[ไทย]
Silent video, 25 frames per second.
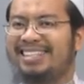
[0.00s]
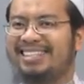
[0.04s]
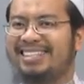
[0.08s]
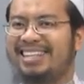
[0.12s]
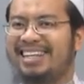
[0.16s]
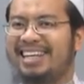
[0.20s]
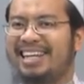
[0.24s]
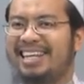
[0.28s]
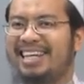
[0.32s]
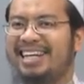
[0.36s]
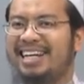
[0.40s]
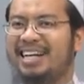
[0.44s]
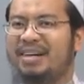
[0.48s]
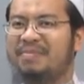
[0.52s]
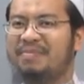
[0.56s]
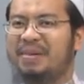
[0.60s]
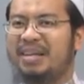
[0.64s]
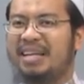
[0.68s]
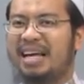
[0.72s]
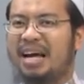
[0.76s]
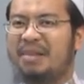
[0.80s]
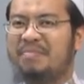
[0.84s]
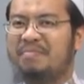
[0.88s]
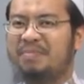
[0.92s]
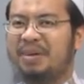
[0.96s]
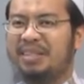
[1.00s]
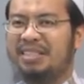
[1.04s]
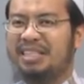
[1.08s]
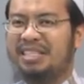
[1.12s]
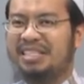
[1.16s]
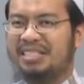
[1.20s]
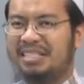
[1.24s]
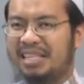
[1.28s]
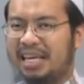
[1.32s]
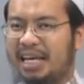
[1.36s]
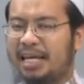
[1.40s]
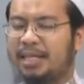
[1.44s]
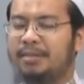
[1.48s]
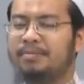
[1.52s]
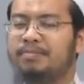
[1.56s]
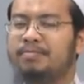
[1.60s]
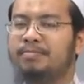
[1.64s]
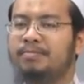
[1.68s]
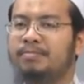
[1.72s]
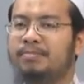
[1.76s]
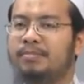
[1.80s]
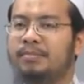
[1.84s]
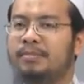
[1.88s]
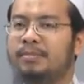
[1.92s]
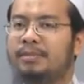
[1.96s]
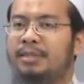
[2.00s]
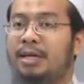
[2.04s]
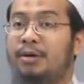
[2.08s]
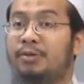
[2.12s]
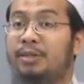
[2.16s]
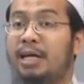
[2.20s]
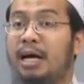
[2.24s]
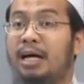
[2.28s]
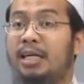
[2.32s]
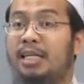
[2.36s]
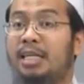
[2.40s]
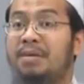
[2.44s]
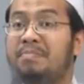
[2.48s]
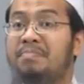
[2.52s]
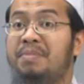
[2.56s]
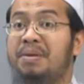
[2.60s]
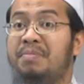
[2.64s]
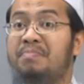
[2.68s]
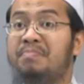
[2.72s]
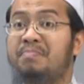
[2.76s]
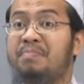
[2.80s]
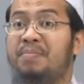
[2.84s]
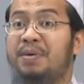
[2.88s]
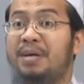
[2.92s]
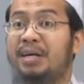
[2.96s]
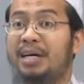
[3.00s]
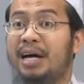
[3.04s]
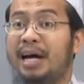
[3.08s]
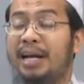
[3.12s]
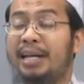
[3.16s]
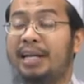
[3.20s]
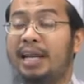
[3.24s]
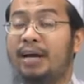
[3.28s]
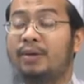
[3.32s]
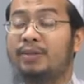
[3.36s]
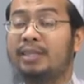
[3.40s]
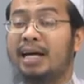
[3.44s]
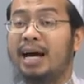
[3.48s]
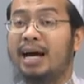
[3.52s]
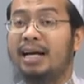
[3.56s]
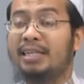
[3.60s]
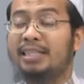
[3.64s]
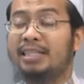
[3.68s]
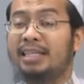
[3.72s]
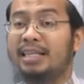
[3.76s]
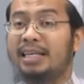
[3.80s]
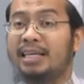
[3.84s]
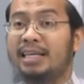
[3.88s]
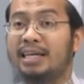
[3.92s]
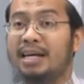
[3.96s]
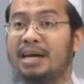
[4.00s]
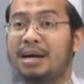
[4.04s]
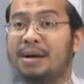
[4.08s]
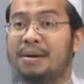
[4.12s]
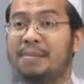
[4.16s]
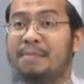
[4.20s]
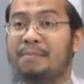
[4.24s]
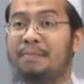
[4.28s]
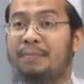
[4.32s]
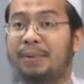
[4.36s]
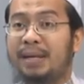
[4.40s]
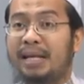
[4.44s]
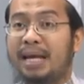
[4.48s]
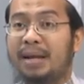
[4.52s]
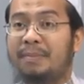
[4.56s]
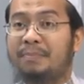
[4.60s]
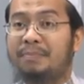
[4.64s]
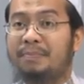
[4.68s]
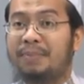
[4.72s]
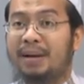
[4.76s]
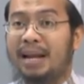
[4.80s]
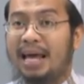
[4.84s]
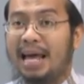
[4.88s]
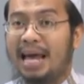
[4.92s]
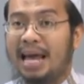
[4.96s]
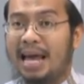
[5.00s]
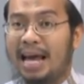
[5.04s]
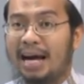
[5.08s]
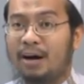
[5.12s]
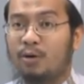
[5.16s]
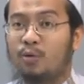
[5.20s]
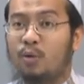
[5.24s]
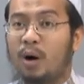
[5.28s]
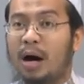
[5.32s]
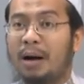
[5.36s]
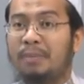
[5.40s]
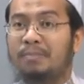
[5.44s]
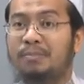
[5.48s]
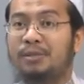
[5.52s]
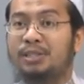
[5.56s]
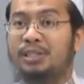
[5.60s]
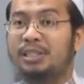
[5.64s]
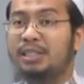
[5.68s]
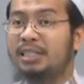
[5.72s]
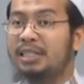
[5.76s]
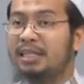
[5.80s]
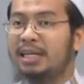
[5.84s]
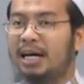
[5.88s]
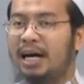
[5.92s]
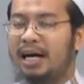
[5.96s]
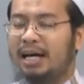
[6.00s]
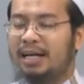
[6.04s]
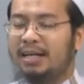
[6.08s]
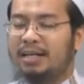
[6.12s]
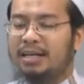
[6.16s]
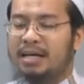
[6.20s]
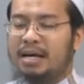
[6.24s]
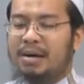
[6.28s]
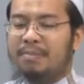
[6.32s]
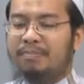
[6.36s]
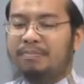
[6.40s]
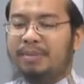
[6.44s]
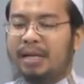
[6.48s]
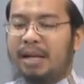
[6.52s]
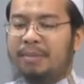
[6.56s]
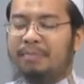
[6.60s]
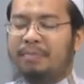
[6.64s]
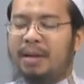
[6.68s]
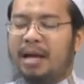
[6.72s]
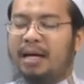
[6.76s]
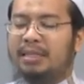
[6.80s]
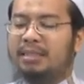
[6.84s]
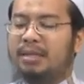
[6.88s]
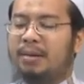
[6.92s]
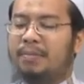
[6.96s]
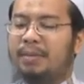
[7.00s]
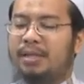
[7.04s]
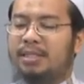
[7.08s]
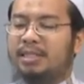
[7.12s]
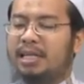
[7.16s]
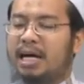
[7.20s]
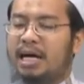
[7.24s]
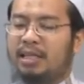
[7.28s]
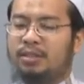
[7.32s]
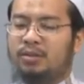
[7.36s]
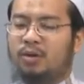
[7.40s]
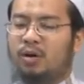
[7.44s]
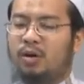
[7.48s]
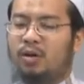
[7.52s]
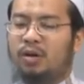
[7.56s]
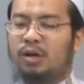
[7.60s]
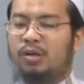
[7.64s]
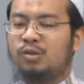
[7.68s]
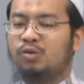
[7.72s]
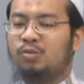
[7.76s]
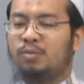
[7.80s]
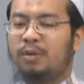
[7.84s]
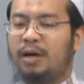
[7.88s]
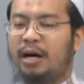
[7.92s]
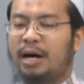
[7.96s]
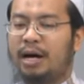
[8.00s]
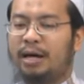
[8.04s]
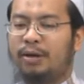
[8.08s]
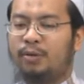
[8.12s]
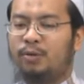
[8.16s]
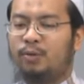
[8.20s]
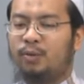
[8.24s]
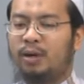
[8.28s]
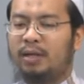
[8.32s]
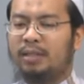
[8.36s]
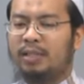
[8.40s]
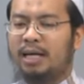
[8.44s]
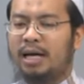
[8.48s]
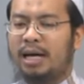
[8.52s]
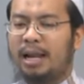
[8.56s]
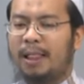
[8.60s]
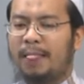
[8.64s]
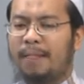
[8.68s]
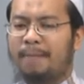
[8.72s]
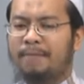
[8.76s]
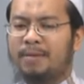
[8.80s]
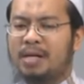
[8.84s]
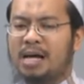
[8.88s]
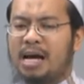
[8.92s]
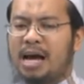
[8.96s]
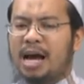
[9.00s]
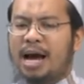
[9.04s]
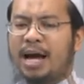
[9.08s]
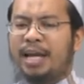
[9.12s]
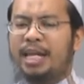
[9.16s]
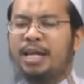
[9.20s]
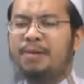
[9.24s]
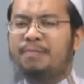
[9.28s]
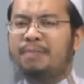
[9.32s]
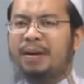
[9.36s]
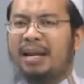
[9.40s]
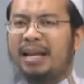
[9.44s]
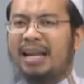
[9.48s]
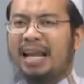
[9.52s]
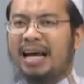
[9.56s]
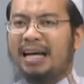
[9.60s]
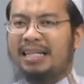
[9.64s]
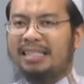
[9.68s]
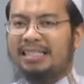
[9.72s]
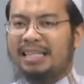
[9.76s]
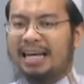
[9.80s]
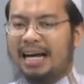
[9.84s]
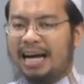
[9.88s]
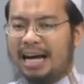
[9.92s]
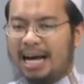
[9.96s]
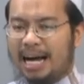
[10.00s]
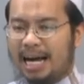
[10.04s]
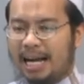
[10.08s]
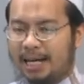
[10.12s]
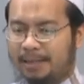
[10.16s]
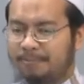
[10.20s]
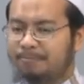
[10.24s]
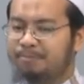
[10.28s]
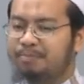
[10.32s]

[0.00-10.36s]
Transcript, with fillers: อันนี้คือเป็นการปฏิเสธ แนวทางที่บิดเบือน แนวทางที่เปลี่ยนแปลงความเชื่อ เปลี่ยนแปลงธรรมชาติของลอสุบฮานอวตาอันนี้เป็นหลักฐาน